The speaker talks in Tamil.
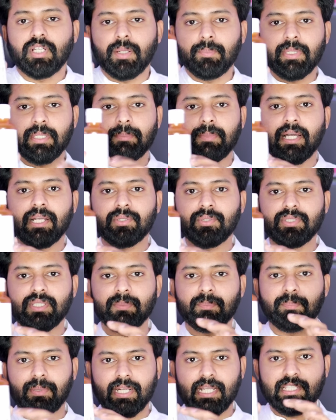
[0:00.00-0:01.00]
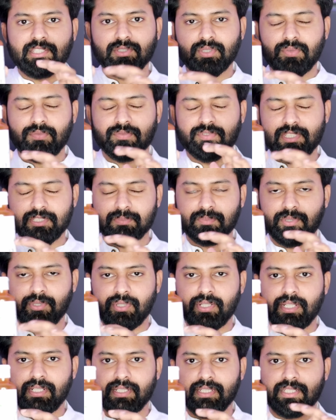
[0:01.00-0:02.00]
ஸோ கம்மிங் பேக் டு த ப்ரைஸ் ஆஃப் திஸ்
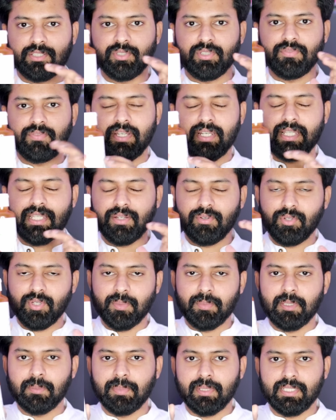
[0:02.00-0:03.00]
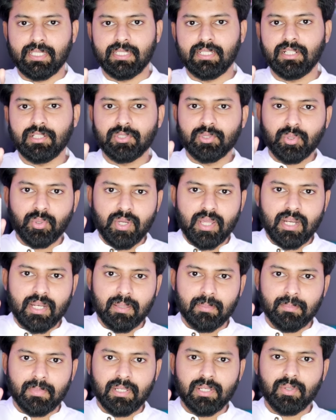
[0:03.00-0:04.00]
ப்ராடக்ட் இதோட விலை எவ்வளோ அப்படின்னு பார்த்தீங்கன்னா டூ
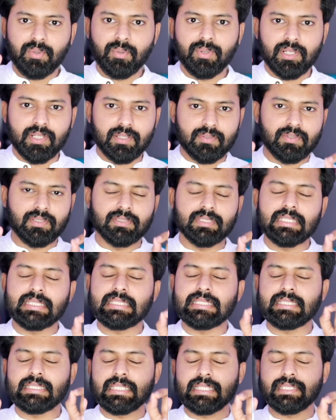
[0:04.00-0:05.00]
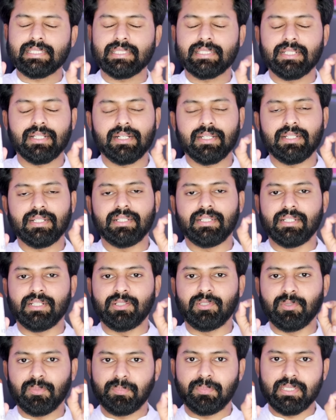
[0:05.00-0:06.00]
ஹண்ட்ரட் எம்எல் உங்களுக்கு வந்து சிக்ஸ்
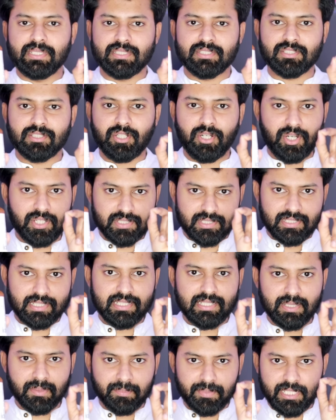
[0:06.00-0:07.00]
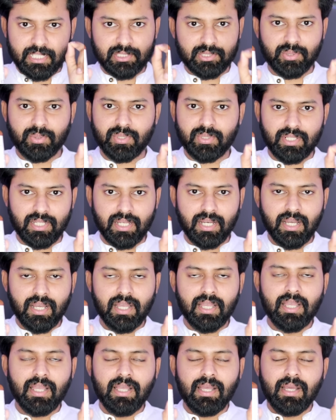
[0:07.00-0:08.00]
ஹண்ட்ரட் ருபீஸ் காஸ்ட்லி அப்படின்னு தோணலாம்
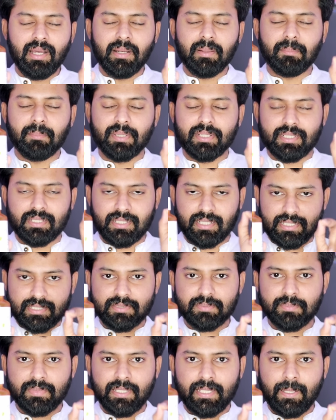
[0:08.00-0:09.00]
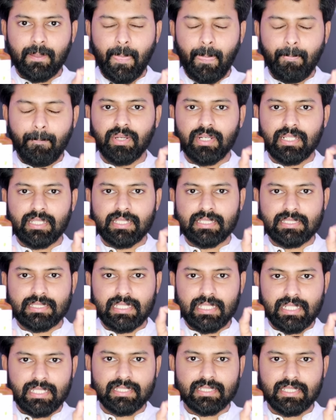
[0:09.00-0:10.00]
பட் ட்ரஸ்ட் மீ உங்களுக்கு
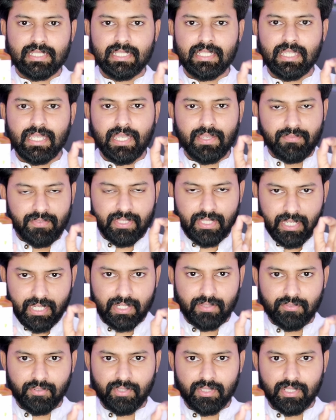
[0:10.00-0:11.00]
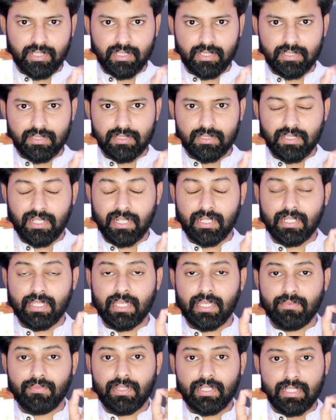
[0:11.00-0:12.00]
சீரியஸ்லி ஹெவி ஹேர் ஃபால் இருக்குது அண்ட்
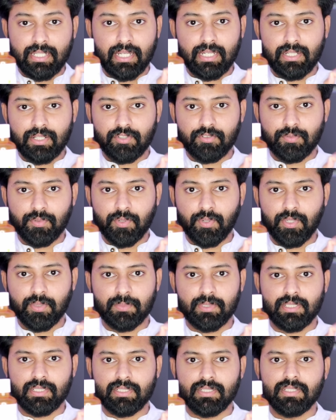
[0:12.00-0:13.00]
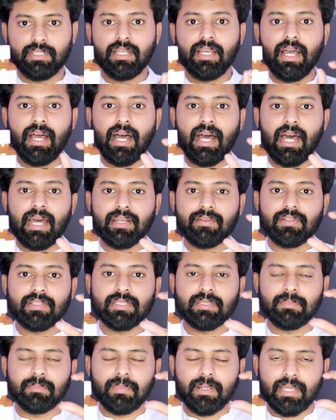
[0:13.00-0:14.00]
ஹெவி டேண்ட்ரஃப் ப்ராப்ளம் இருக்குது ஹேர்
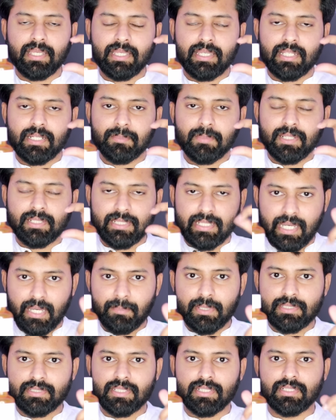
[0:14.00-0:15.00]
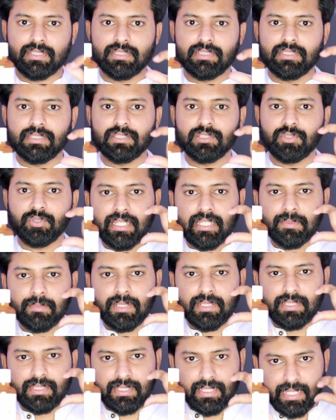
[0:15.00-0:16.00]
வந்து பயங்கரமாக டேமேஜ் ஆகுது
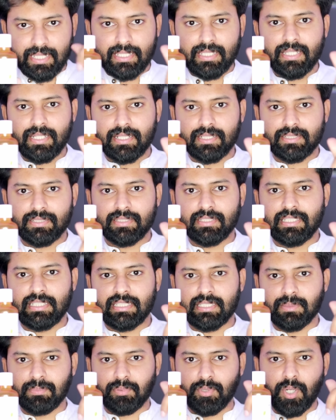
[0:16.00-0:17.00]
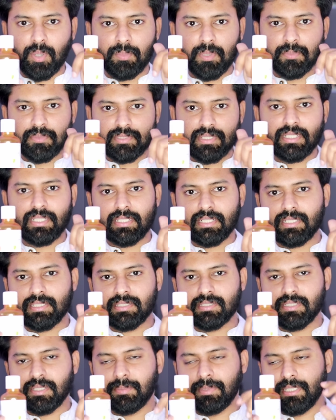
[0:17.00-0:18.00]
பயங்கரமாக ட்ரை ஆகுது இந்த ப்ராப்ளம்ஸ்லாம்
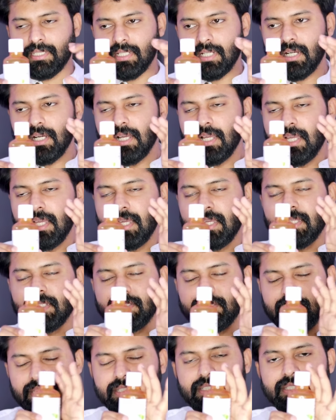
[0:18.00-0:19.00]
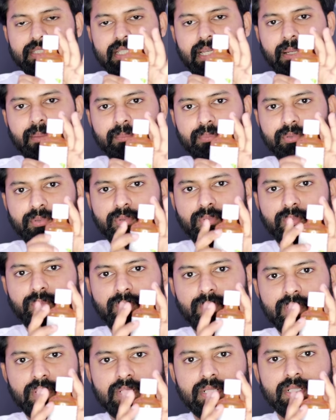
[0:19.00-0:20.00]
இருந்துச்சு அப்படின்னா திஸ் ஷாம்பு
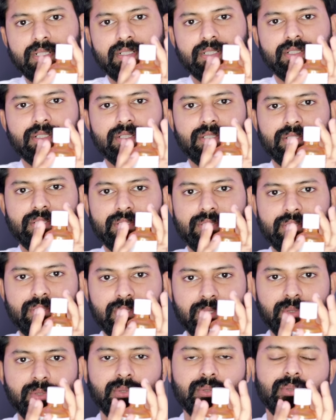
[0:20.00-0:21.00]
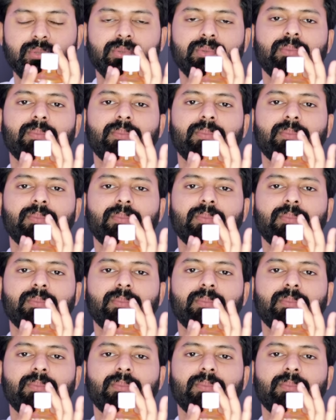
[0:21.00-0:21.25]
வில் டூ